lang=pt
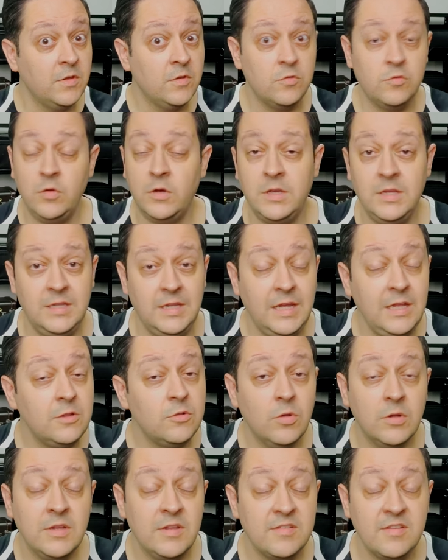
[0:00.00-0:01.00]
Só que nem
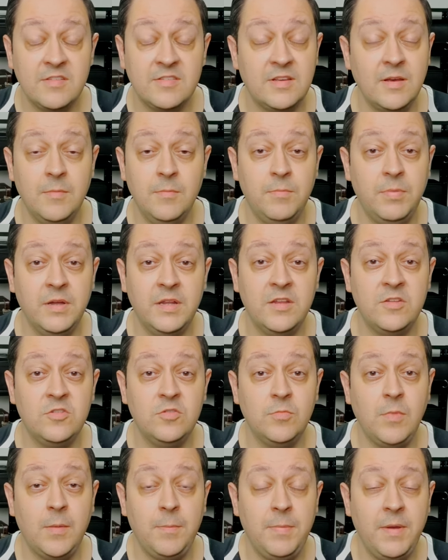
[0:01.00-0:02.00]
todas as campanas de
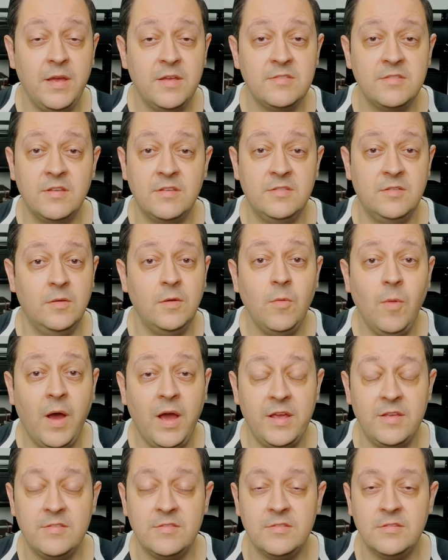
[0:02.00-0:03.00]
uma peça são
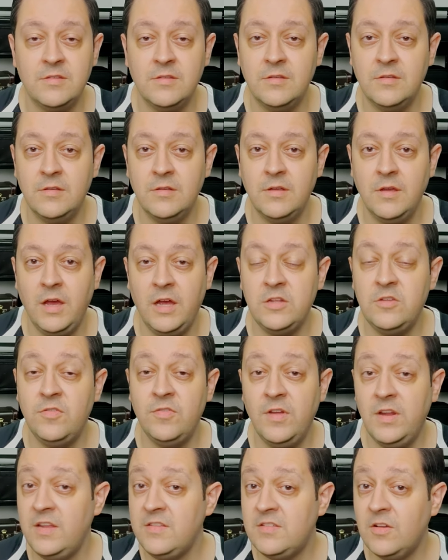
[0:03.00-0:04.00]
iguais. A
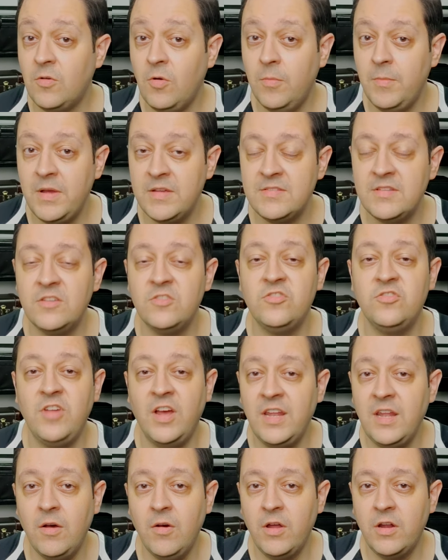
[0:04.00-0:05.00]
diferença começa
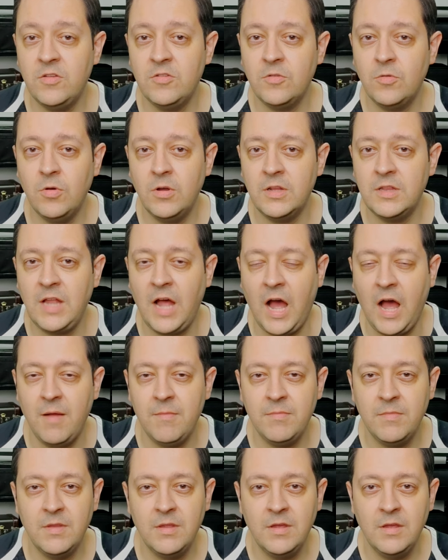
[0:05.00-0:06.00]
já na hora de cortar.
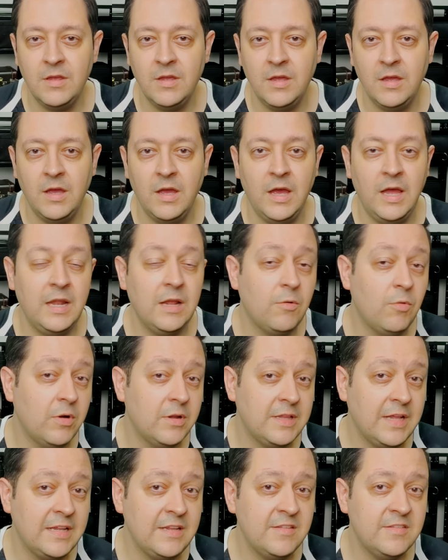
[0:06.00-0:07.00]
Ela é
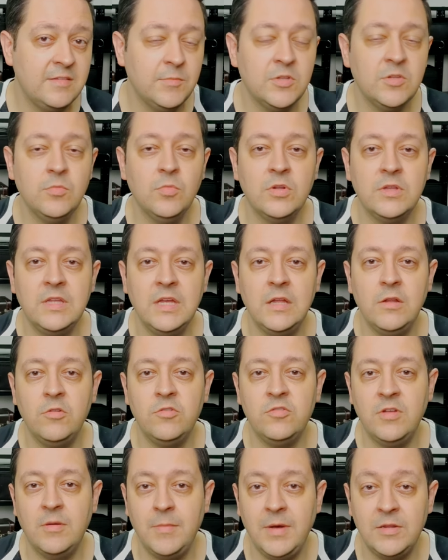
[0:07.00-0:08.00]
cortada em cima do modelo
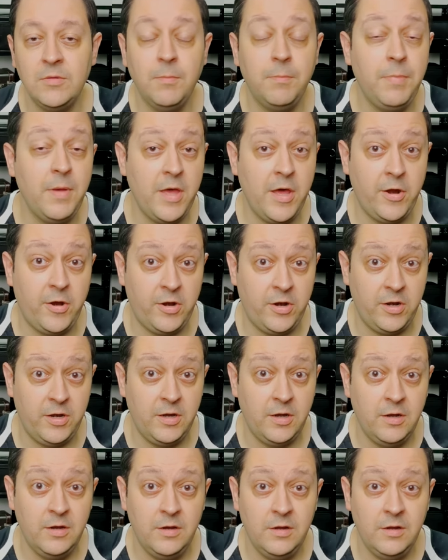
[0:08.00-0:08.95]
chamado pattern.